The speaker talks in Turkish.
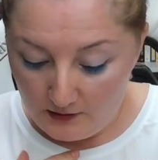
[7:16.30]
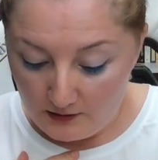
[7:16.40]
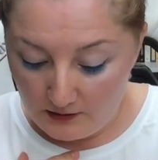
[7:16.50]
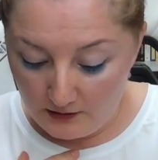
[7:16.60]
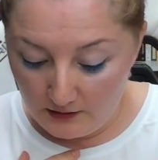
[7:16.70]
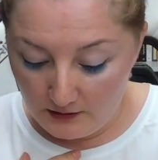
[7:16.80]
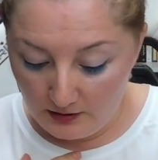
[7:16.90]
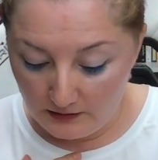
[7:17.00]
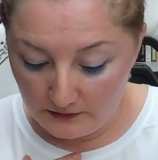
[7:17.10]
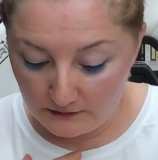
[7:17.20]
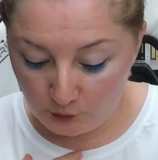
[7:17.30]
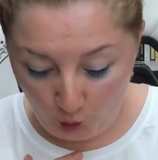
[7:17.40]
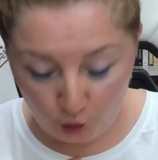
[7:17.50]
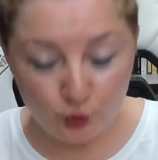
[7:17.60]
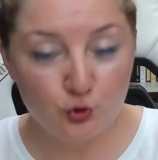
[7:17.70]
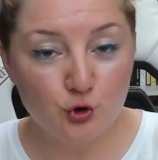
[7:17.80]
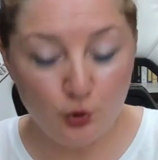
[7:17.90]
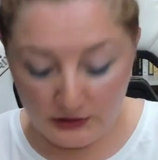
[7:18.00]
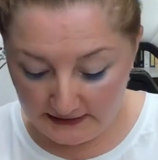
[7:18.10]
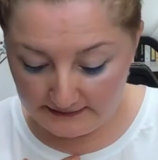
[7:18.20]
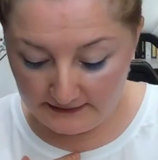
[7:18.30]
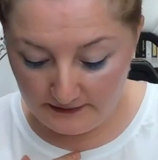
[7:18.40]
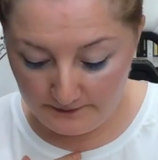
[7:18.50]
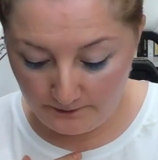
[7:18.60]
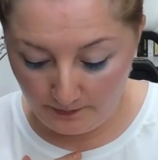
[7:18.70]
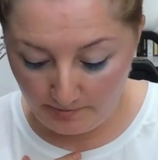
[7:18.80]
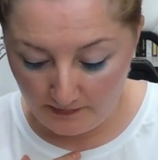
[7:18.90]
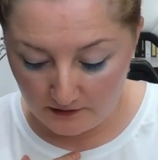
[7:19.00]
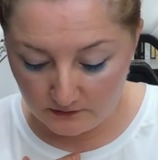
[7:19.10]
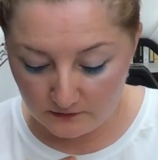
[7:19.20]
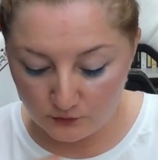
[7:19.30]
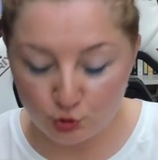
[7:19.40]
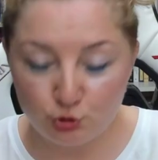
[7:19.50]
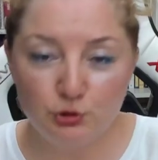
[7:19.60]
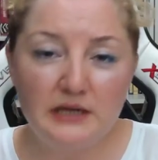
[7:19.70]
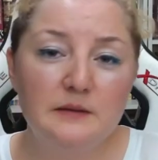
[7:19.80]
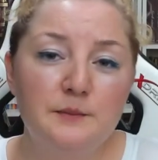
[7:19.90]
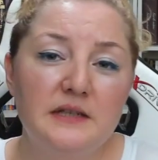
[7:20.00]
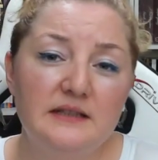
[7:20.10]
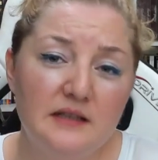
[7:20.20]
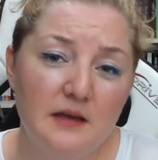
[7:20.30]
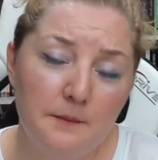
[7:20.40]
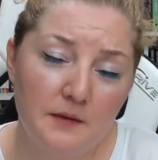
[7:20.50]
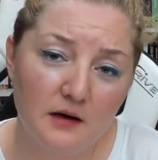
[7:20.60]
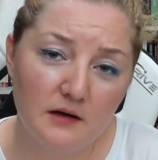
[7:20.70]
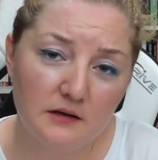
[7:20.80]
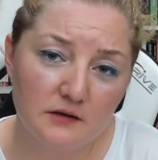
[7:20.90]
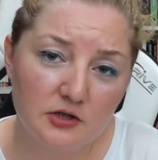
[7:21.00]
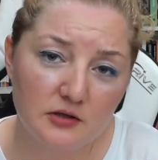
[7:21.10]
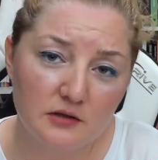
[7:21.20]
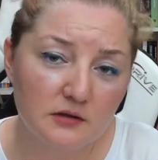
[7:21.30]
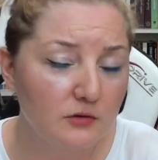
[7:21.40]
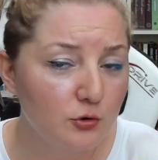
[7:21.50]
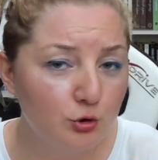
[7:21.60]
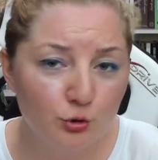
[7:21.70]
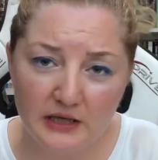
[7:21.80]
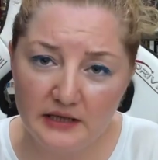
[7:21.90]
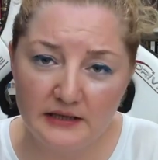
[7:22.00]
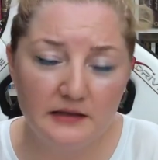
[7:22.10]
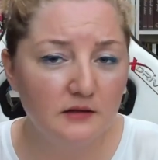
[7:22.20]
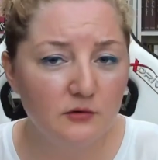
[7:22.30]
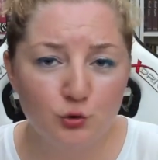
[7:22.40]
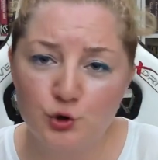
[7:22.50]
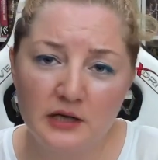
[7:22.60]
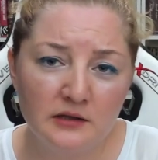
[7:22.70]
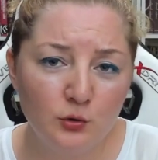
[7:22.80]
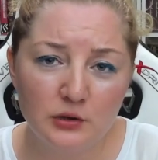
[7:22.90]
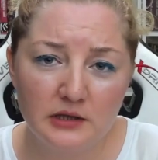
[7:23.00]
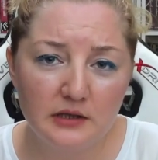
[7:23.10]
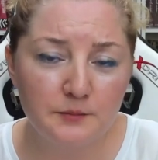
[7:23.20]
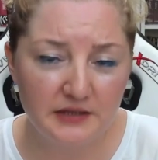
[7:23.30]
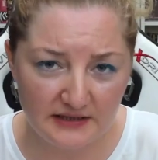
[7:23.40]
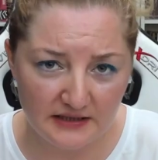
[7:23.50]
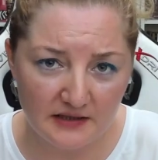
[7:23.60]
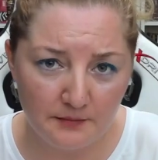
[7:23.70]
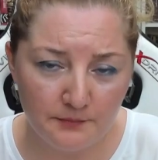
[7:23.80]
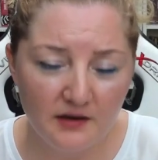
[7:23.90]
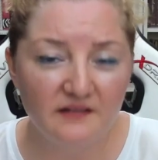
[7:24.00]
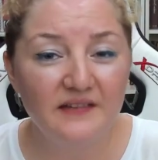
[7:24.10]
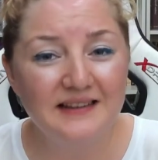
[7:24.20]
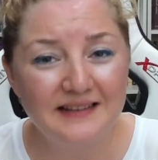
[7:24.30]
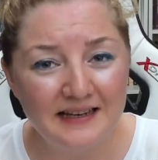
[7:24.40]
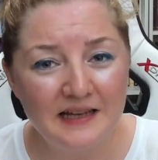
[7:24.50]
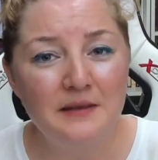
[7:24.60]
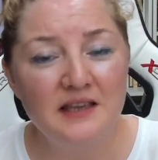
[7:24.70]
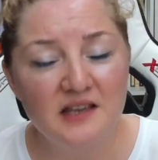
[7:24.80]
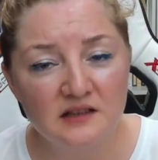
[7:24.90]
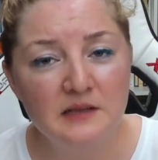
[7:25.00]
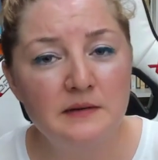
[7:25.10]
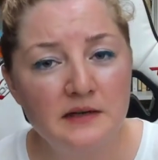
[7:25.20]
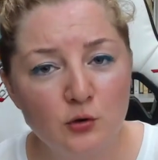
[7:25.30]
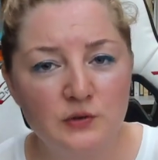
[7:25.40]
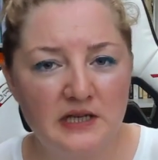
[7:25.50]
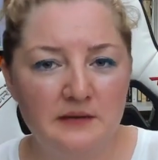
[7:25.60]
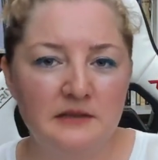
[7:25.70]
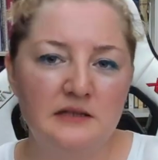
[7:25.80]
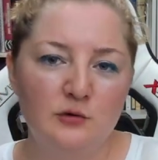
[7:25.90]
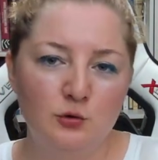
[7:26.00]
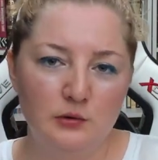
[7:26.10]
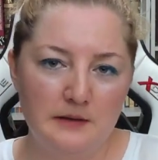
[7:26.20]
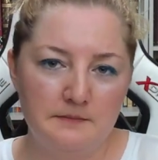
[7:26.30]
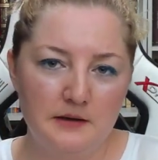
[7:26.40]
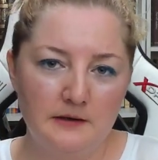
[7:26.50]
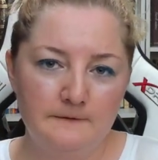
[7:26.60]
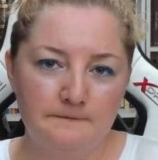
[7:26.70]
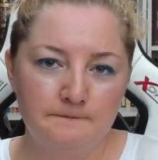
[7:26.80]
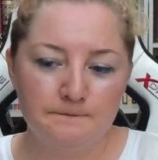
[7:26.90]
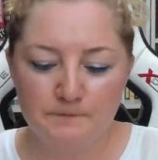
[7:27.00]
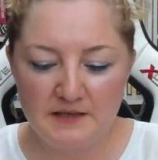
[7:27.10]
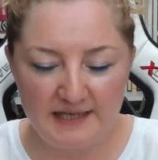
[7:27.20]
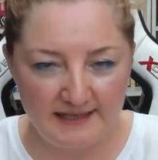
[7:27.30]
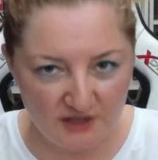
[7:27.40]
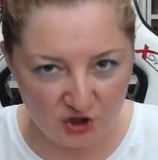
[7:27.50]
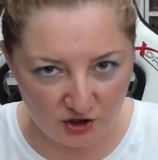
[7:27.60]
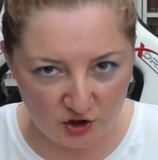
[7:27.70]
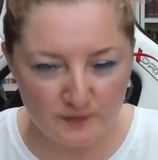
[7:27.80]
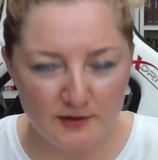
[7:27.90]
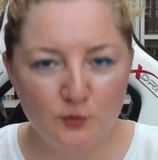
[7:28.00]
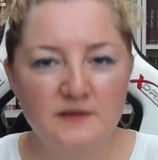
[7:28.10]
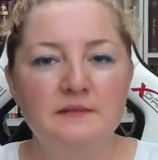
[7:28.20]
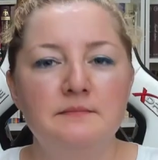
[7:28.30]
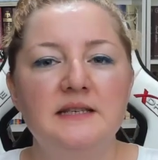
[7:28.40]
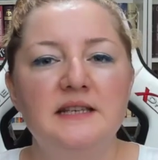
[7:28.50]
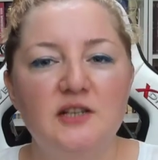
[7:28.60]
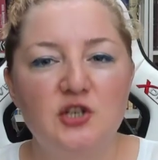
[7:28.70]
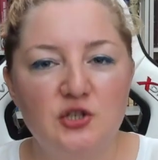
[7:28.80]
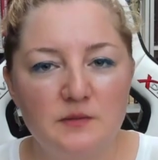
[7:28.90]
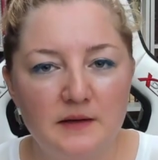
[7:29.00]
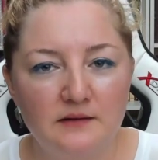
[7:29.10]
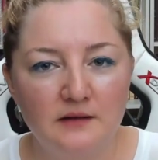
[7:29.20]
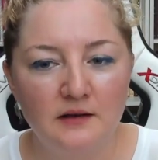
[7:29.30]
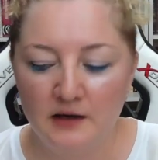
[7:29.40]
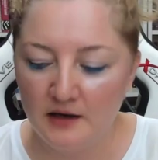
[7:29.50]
E, dördüncü olay da sürekli pratik yapmak arkadaşlar. Sürekli düzenli olarak pratik yapmak ve deneme yanılma yöntemlerini kullanmak. Kendi çalışma yöntemimizi geliştirmekte.